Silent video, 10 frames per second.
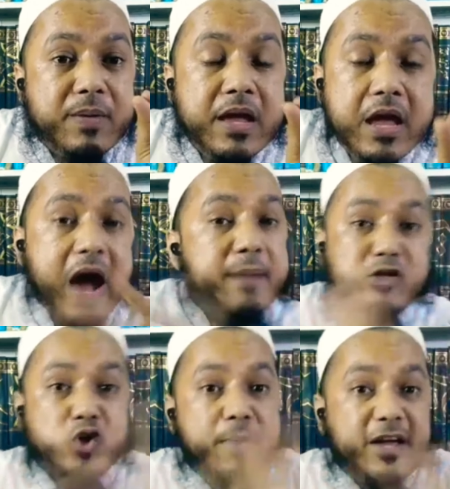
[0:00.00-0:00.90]
আমি
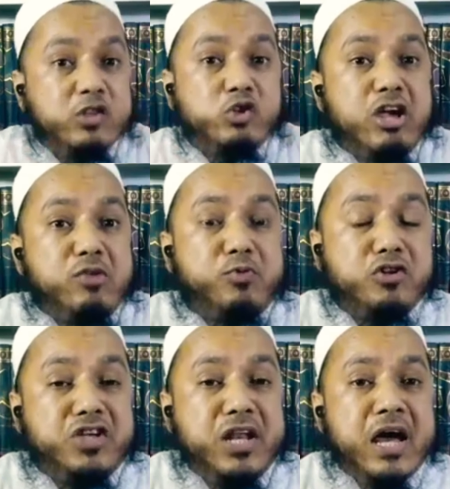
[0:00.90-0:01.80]
সবাইকে দোষারোপ করছি
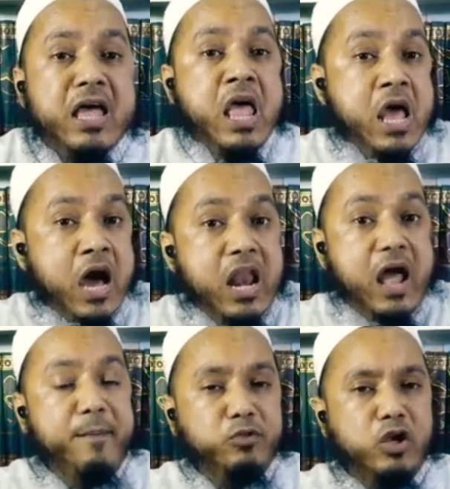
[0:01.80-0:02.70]
না
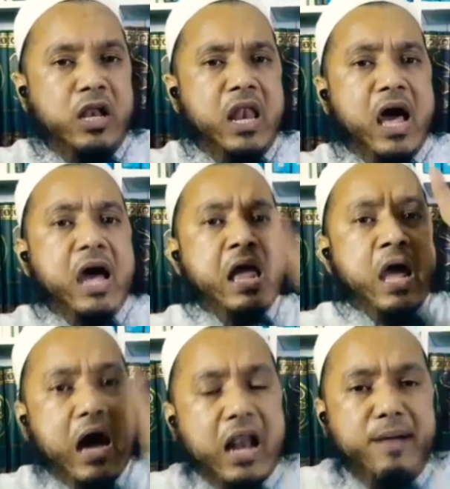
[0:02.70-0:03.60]
আলহামদুলিল্লাহ
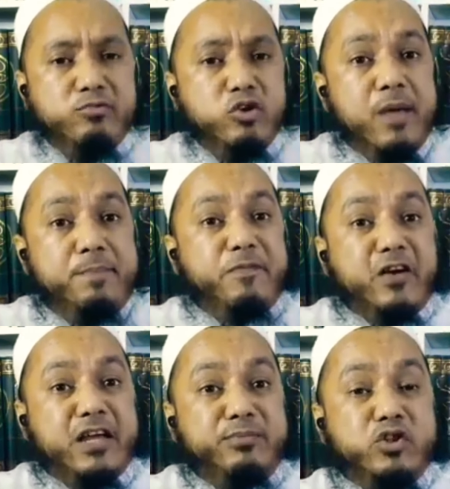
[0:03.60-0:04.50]
আলহামদুলিল্লাহ বেফাকের
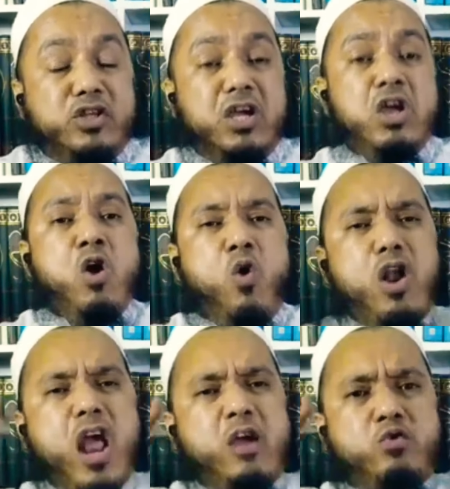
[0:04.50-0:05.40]
মধ্যে অনেক
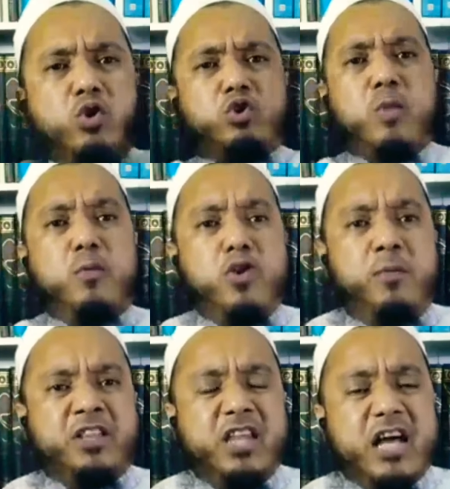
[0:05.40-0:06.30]
গুরুত্বপূর্ণ
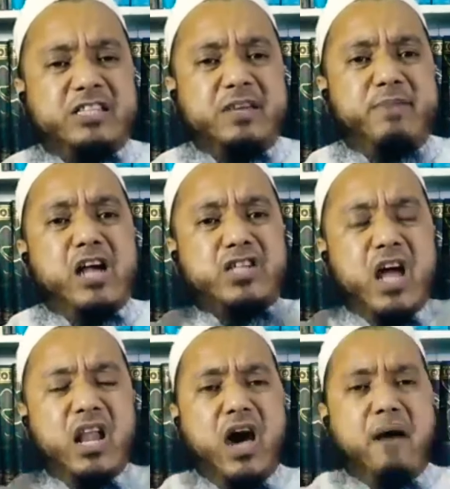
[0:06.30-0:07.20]
ব্যক্তিরা আছে
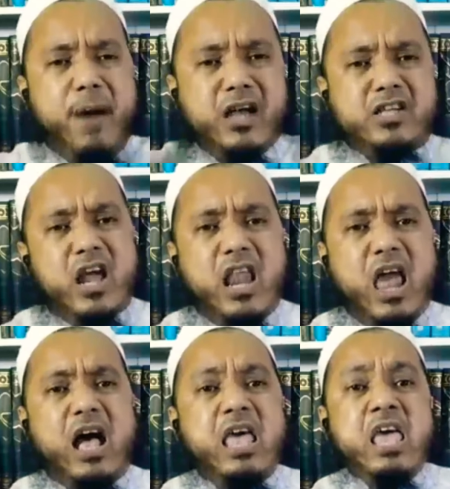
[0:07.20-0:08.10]
মাশাল্লাহ মাশাল্লাহ
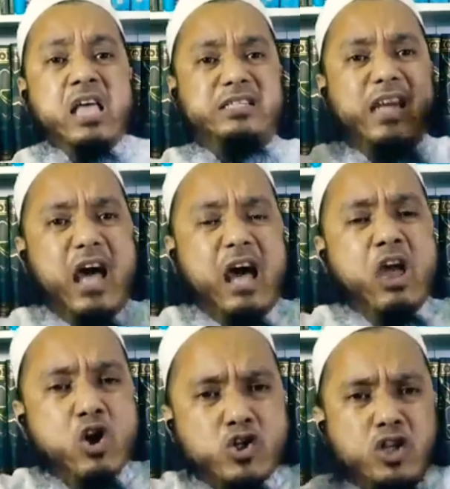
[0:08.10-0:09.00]
যারা
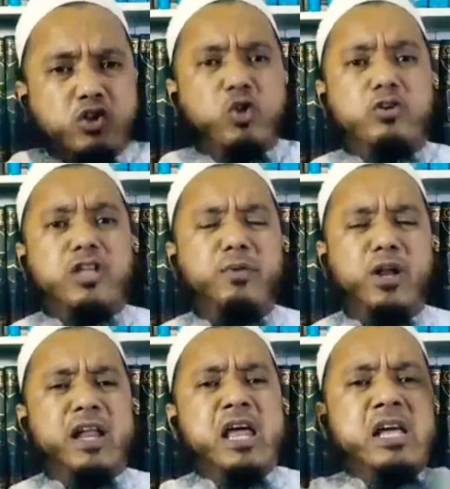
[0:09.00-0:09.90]
সত্য কথা বলেন
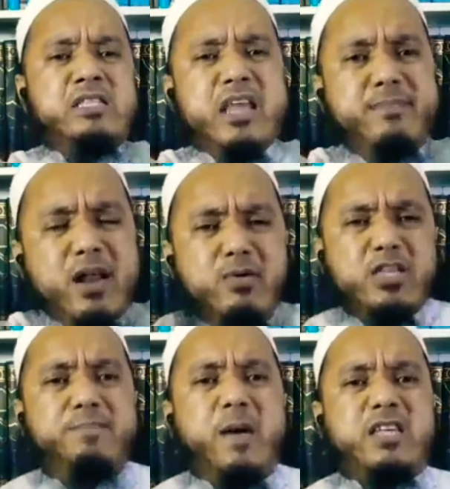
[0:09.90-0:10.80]
যারা মানবতার
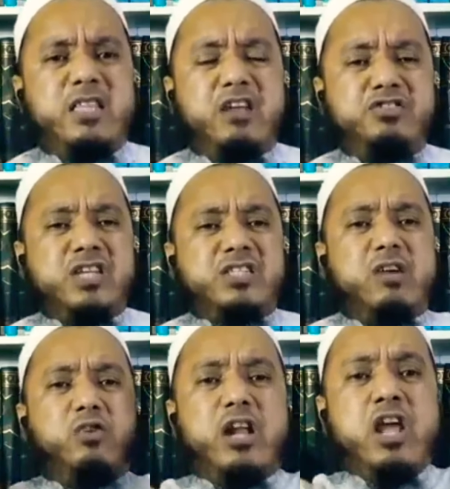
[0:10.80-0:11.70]
পাশে দাঁড়ানোর চেষ্টা
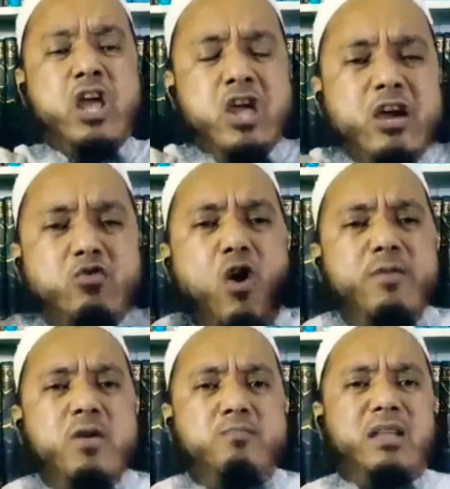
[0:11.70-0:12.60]
করেন এই কমই
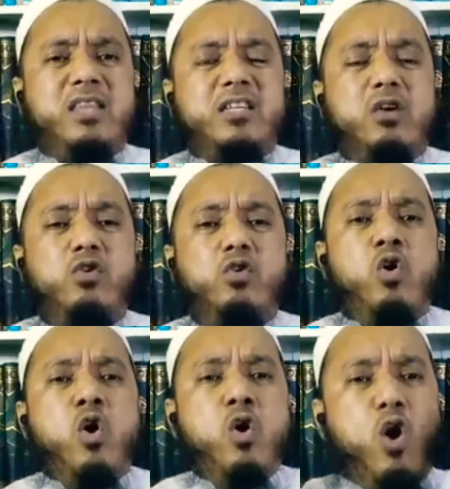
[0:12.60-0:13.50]
মাদ্রাসা গুরুর
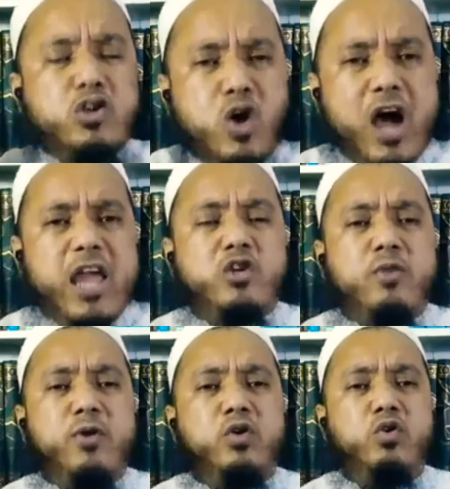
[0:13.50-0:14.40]
অসহায় এই
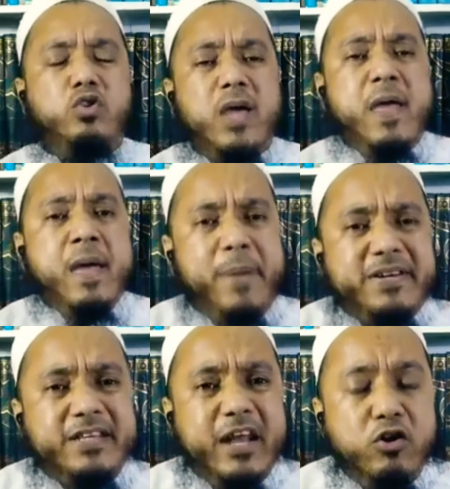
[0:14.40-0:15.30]
গুরুতে পাশে
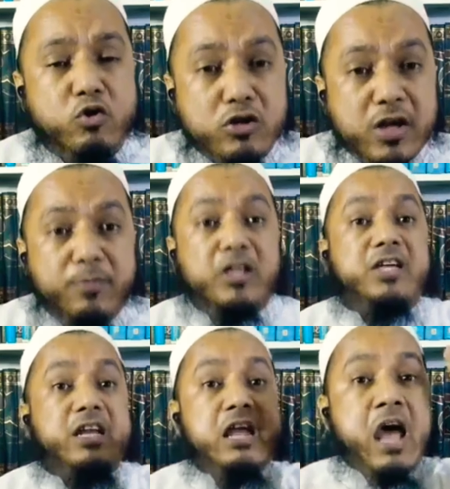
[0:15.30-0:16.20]
দাঁড়ানোর কথা বলেছেন
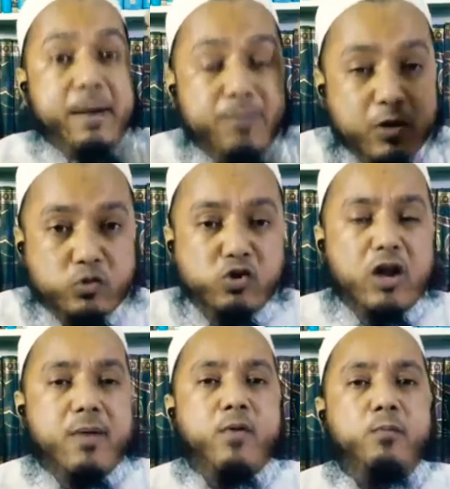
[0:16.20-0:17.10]
আপনারা জোরালোভাবে
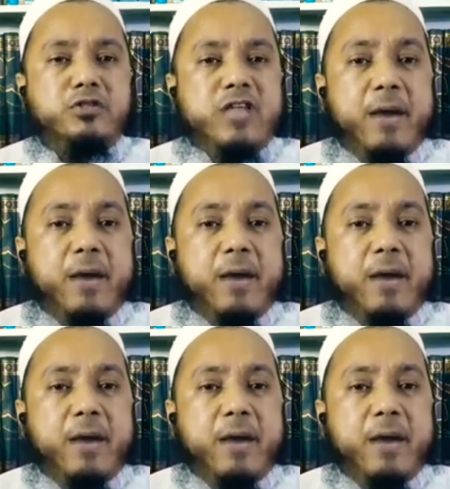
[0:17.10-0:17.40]
উপস্থাপন